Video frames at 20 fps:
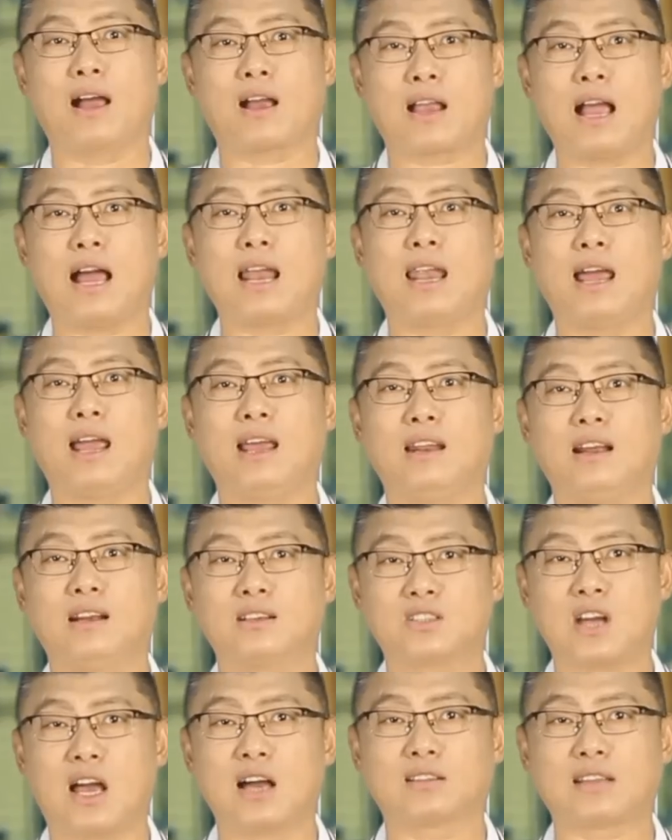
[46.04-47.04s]
啊。看来呢，
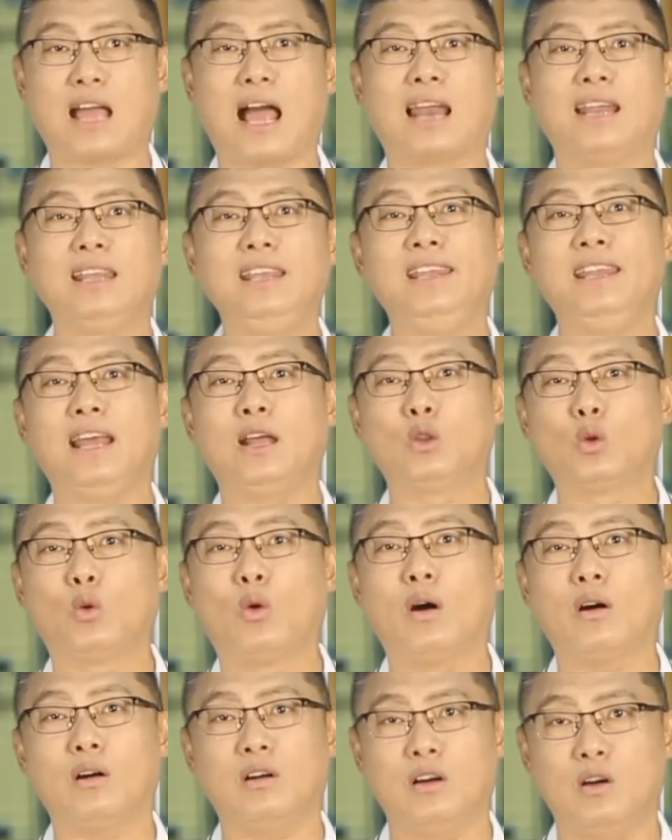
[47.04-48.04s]
仗打了一年
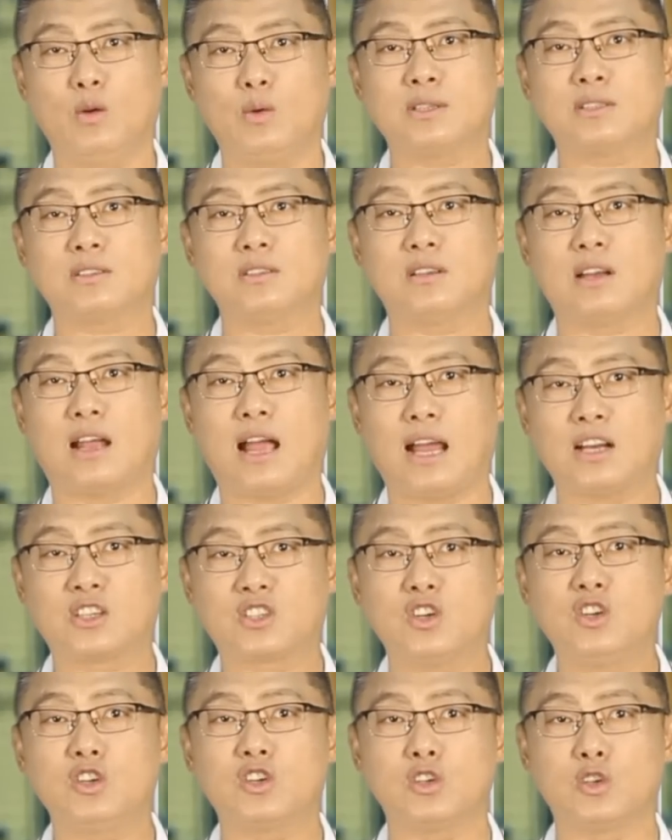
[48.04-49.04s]
多，俄罗斯呢还
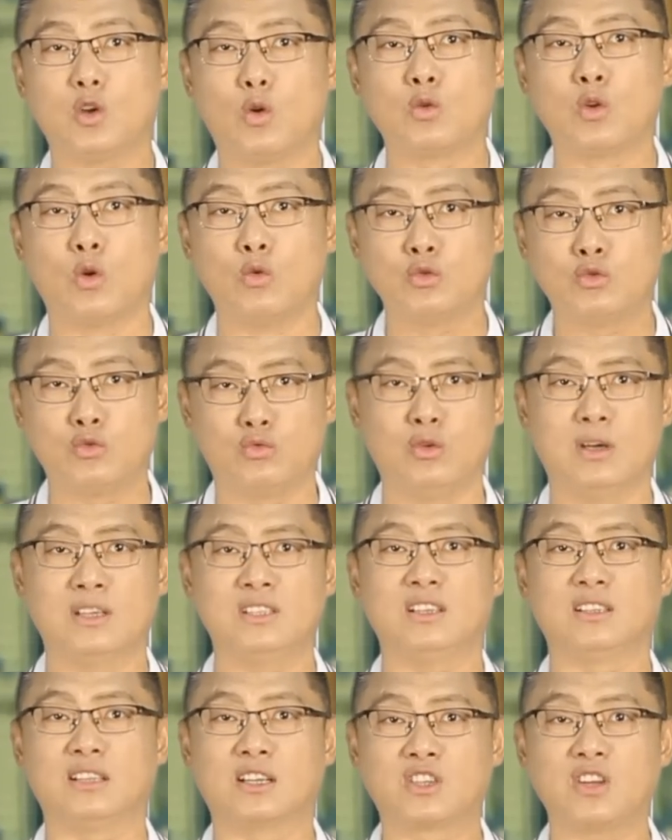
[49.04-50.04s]
真是有血
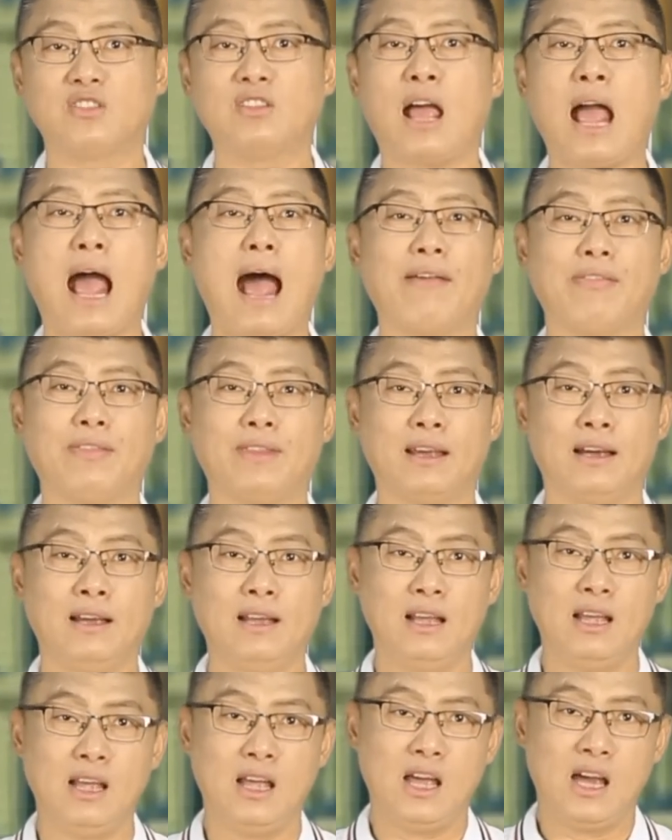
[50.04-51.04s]
性的真汉子。
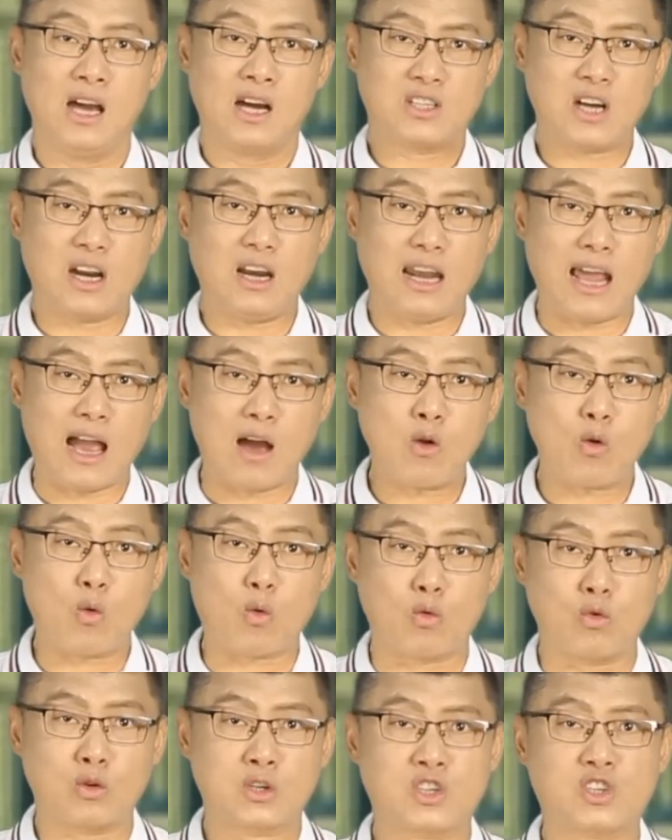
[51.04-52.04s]
这两
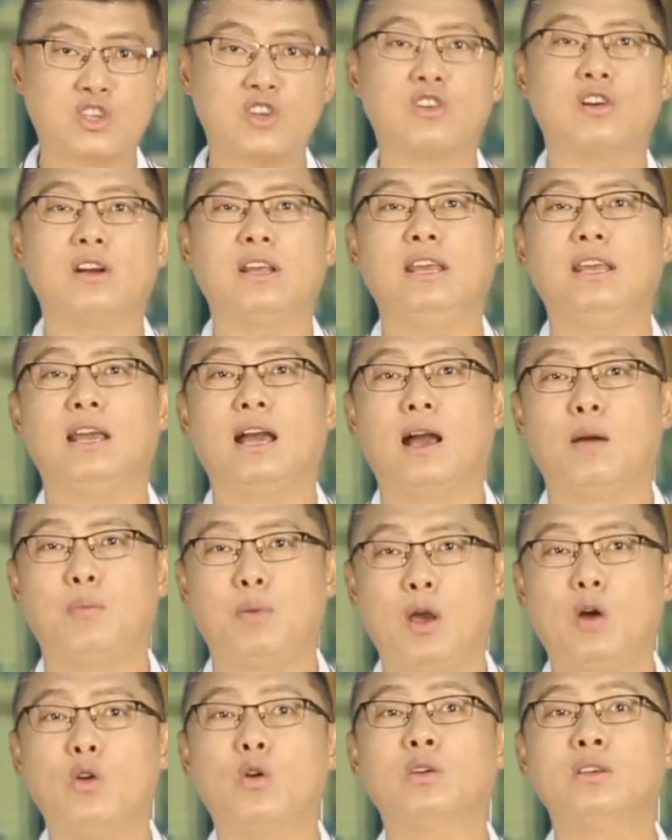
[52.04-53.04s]
股势力啊
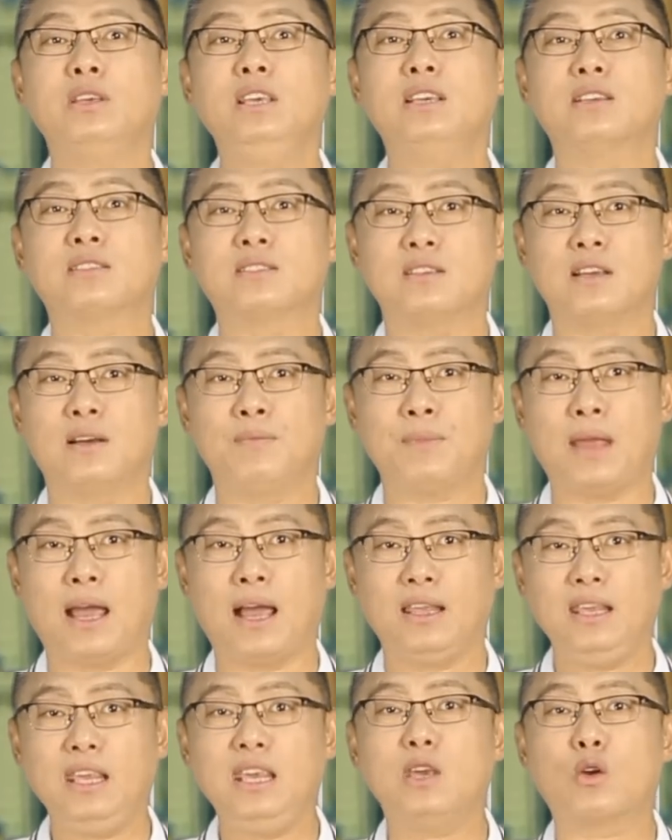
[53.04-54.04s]
比较有意思
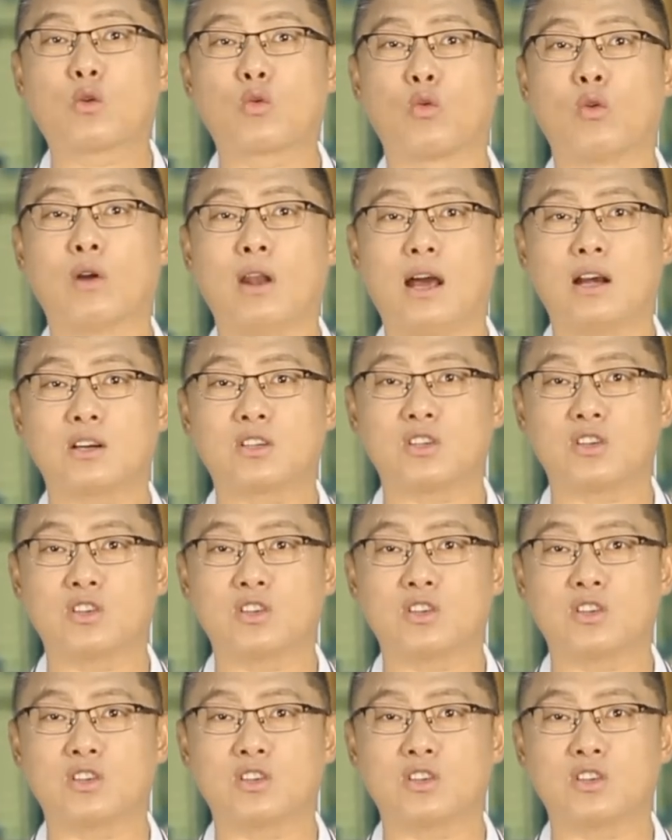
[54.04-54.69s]
啊，一股呢